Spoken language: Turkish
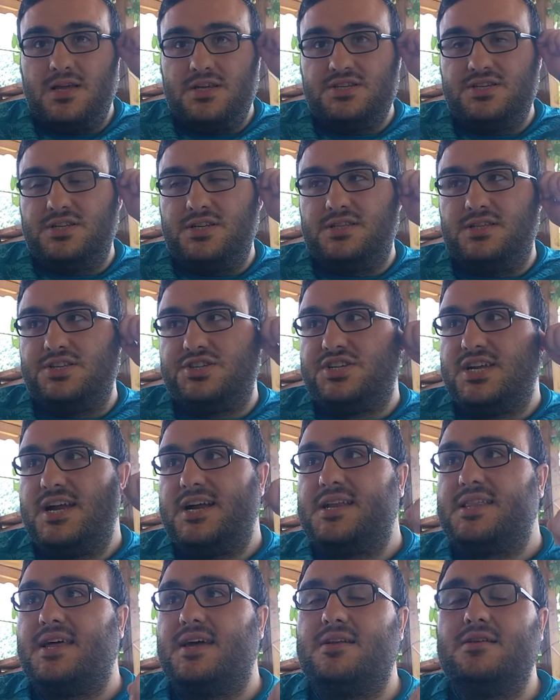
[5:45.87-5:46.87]
Şimdi
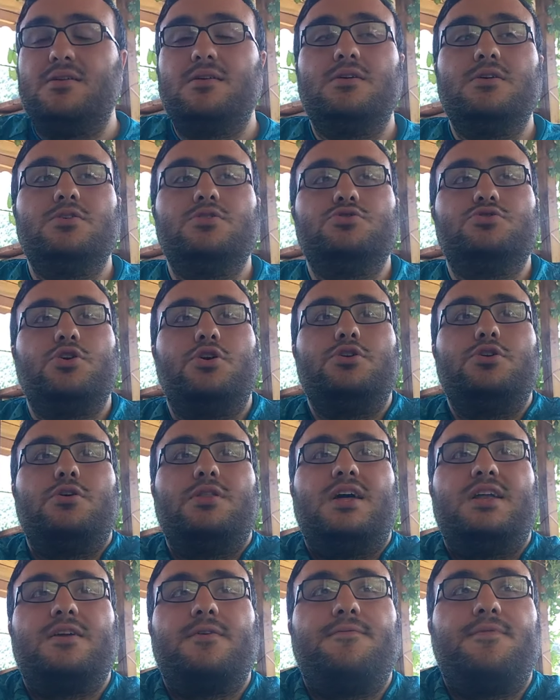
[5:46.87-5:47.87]
dışarıdan
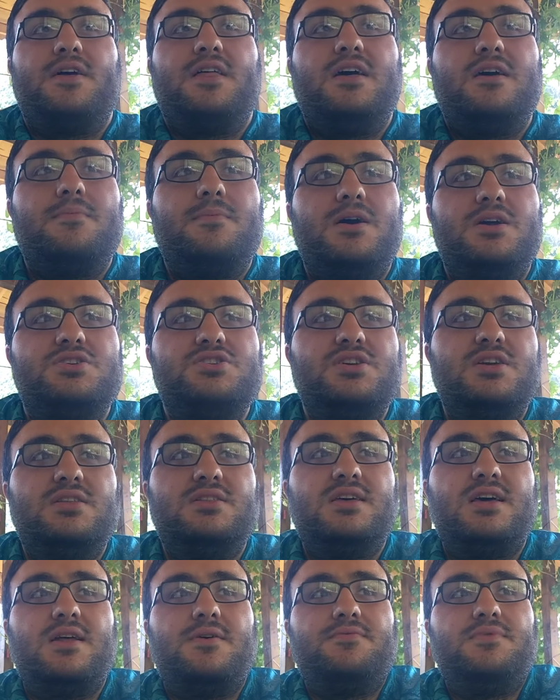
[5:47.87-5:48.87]
söylüyorlar ki
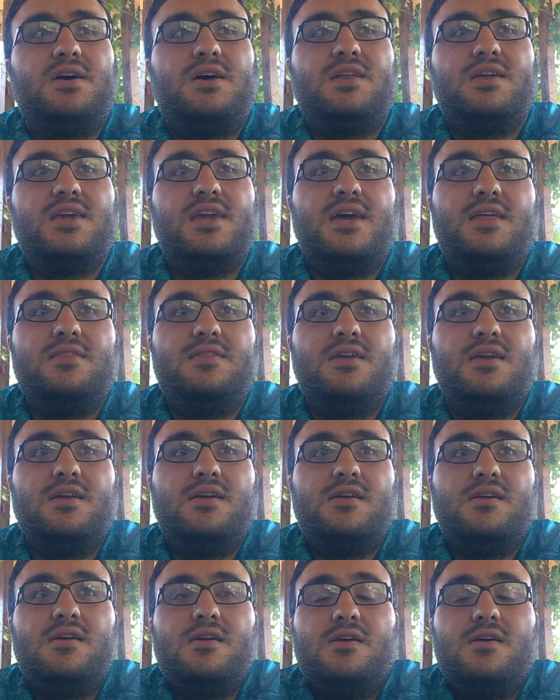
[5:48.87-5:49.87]
Fenerbahçe taraftarı kendi